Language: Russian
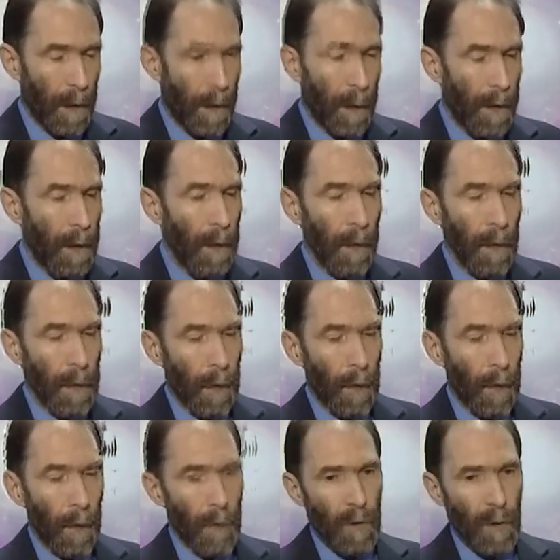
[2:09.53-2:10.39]
И дело
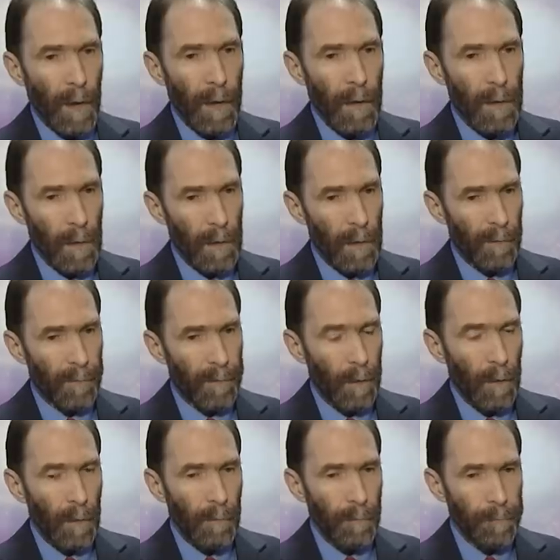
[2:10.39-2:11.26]
заключается не в
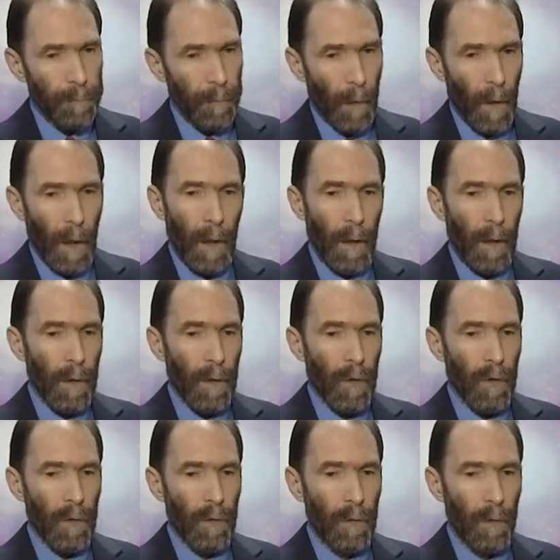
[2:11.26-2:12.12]
том,
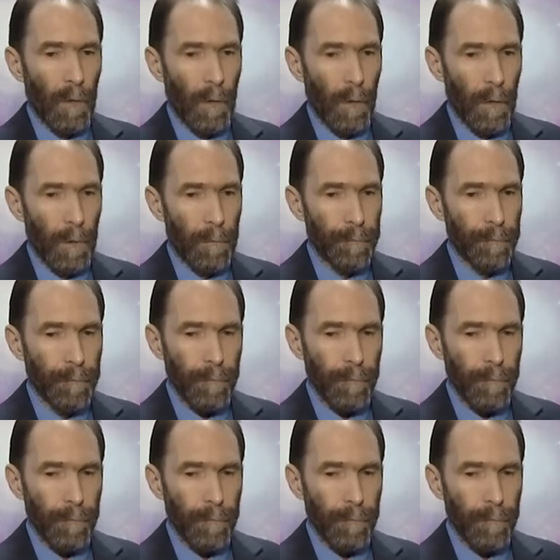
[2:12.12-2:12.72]
что